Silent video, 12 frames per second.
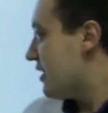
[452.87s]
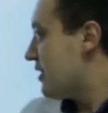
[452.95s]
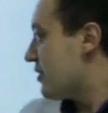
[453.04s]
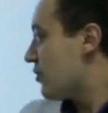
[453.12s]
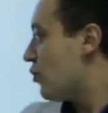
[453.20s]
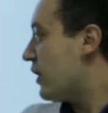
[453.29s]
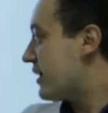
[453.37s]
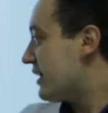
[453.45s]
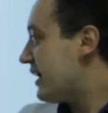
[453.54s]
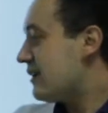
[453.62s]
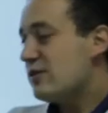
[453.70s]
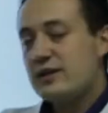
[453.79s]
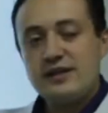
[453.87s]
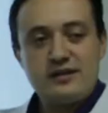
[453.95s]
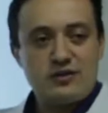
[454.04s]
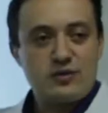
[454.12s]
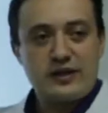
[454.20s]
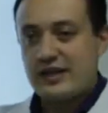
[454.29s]
Guardar lo que, lo
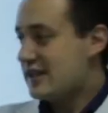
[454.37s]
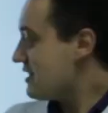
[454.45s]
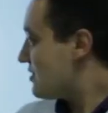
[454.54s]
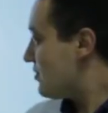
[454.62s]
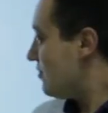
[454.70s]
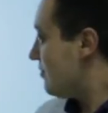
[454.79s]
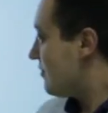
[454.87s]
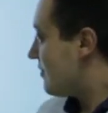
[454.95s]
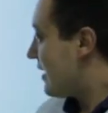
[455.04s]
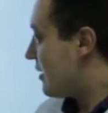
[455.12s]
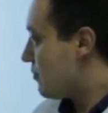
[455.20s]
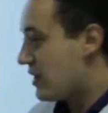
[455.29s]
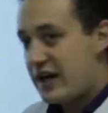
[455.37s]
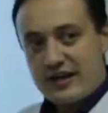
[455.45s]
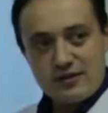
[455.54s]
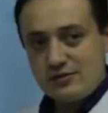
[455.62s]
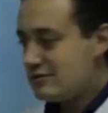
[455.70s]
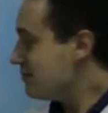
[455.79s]
que hizo, enviarlo,
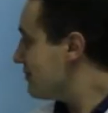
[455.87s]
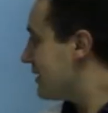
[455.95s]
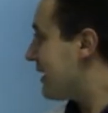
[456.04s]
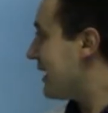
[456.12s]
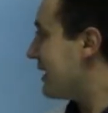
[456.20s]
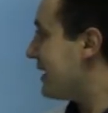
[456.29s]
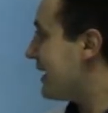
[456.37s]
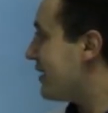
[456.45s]
generar un